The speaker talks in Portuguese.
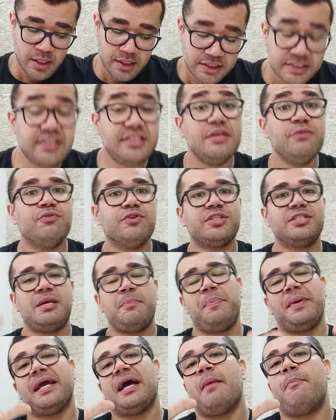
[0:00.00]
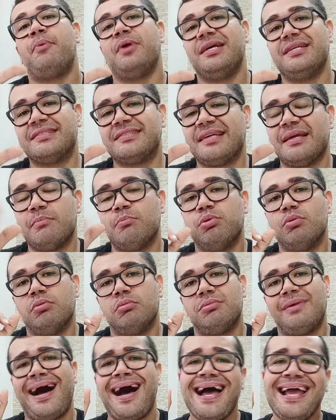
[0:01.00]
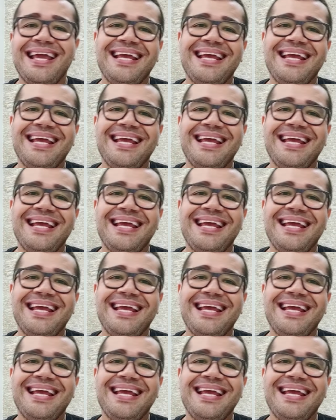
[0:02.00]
Se você pegar, por exemplo, a